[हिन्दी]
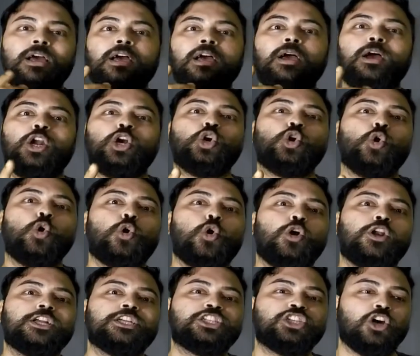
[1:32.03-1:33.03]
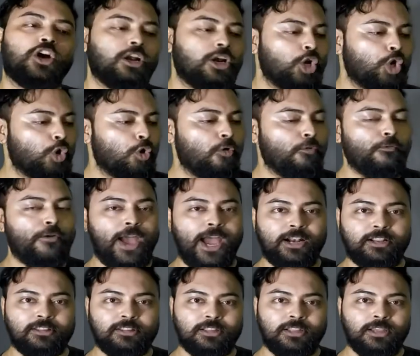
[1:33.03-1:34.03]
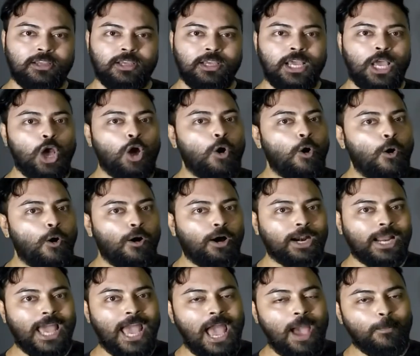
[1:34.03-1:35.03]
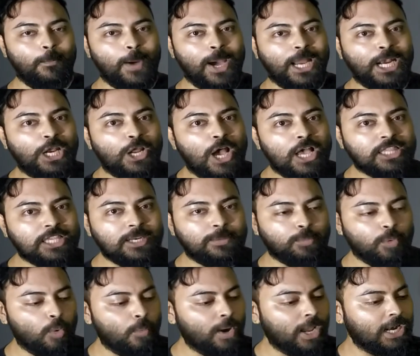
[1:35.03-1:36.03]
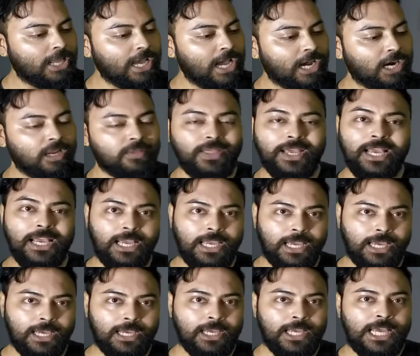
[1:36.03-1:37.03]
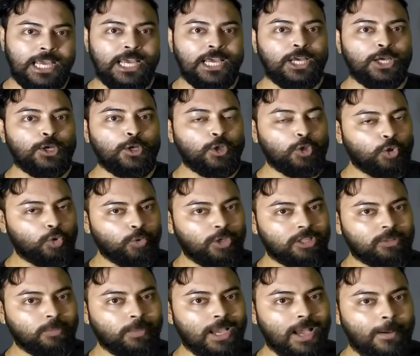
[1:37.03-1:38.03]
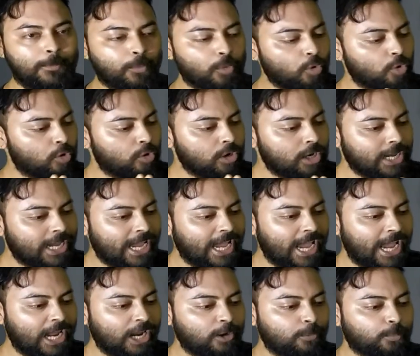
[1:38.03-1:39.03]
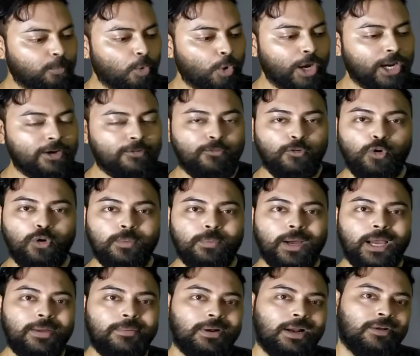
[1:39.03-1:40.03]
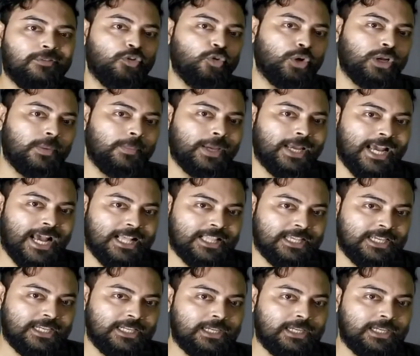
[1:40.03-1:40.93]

नो कोलेस्ट्रॉल नो फैट्स और एमाइनो एसिड प्रोफाइल को अगर आप देखेंगे तो इसमें आपको 8.45 ग्राम ग्लूटामिक एसिड